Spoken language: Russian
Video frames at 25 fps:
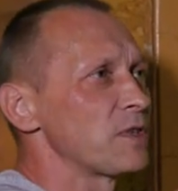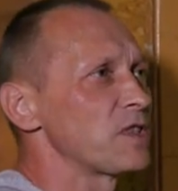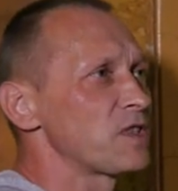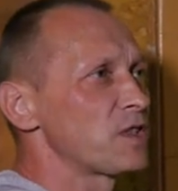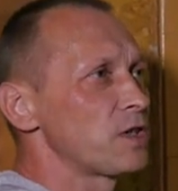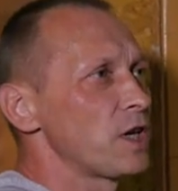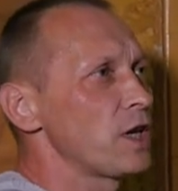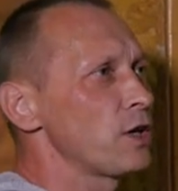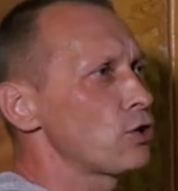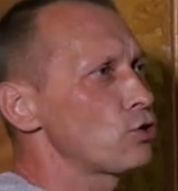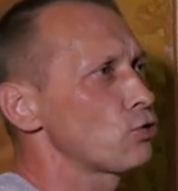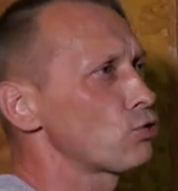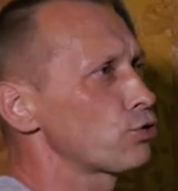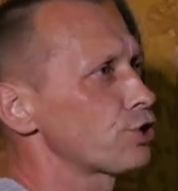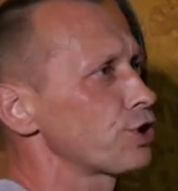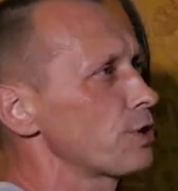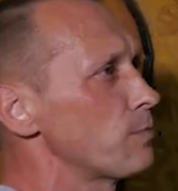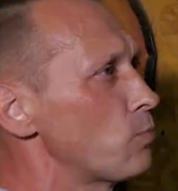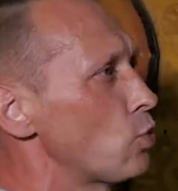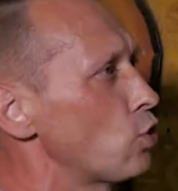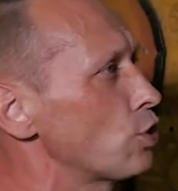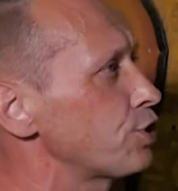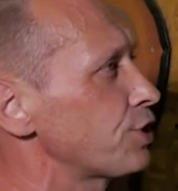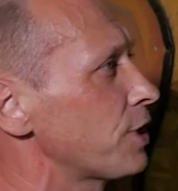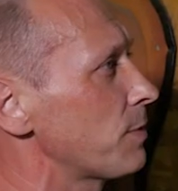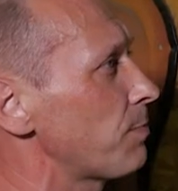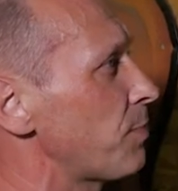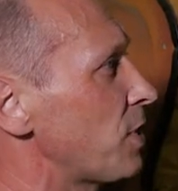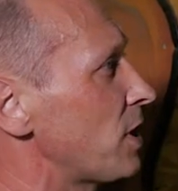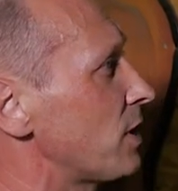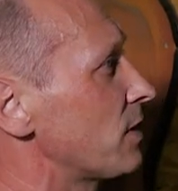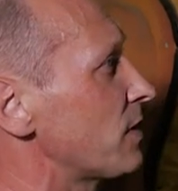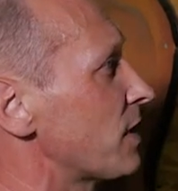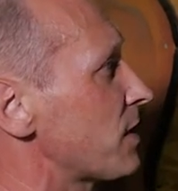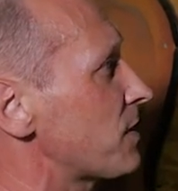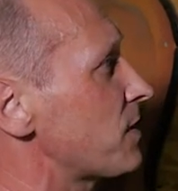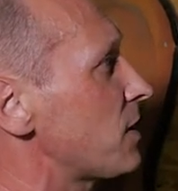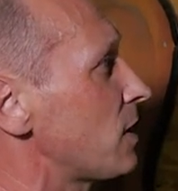Здесь уже можно
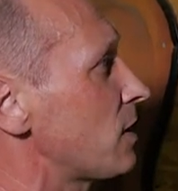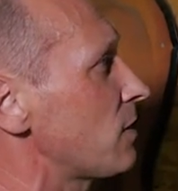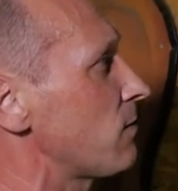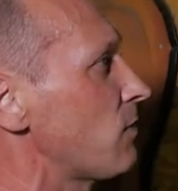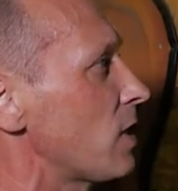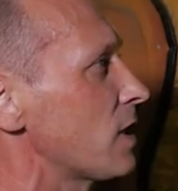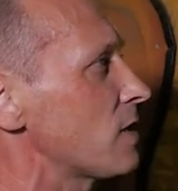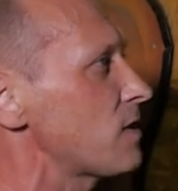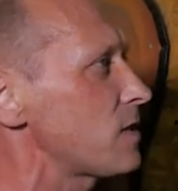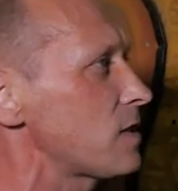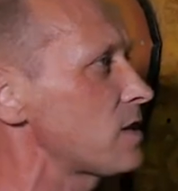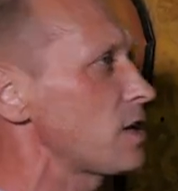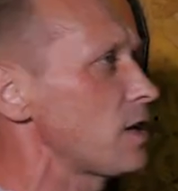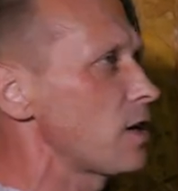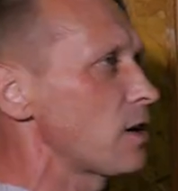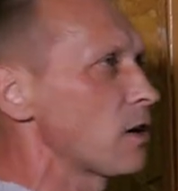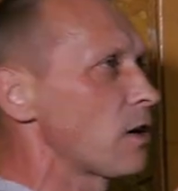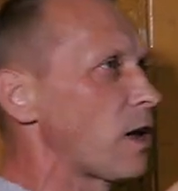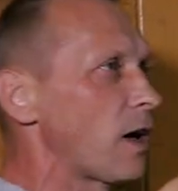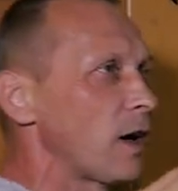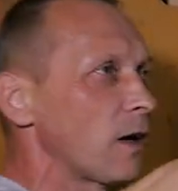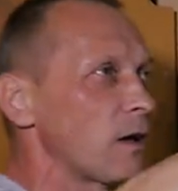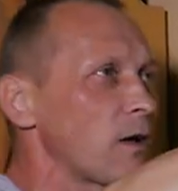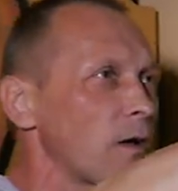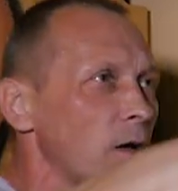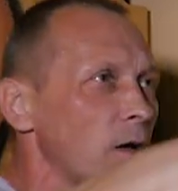переносить вес тела.